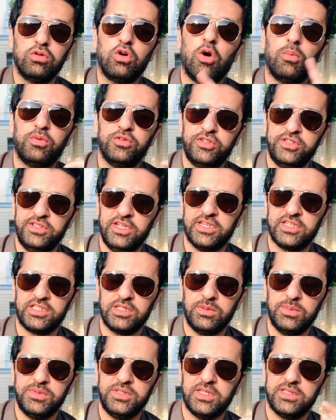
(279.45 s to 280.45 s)
अपोजिट डायरेक्शन
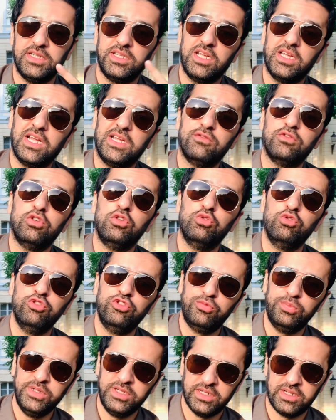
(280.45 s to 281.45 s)
में भी जाते हैं कि कई वो
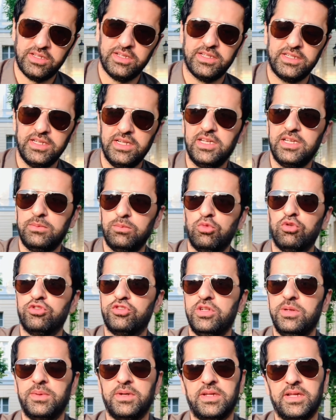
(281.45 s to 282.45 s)
लूज़ भी कर जाते हैं लेकिन
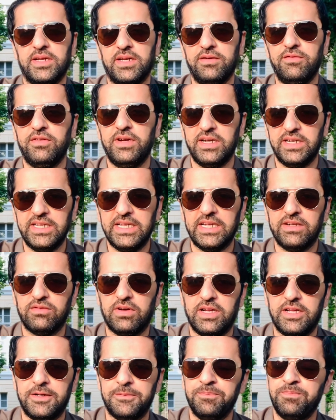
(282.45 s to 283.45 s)
मोस्टली मैंने देखा वेट गेन
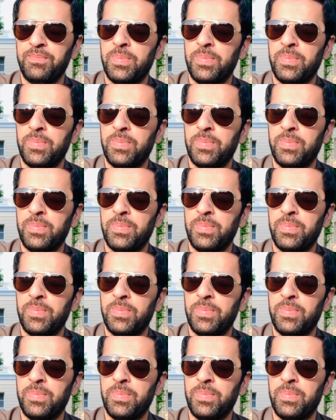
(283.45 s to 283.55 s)
वाले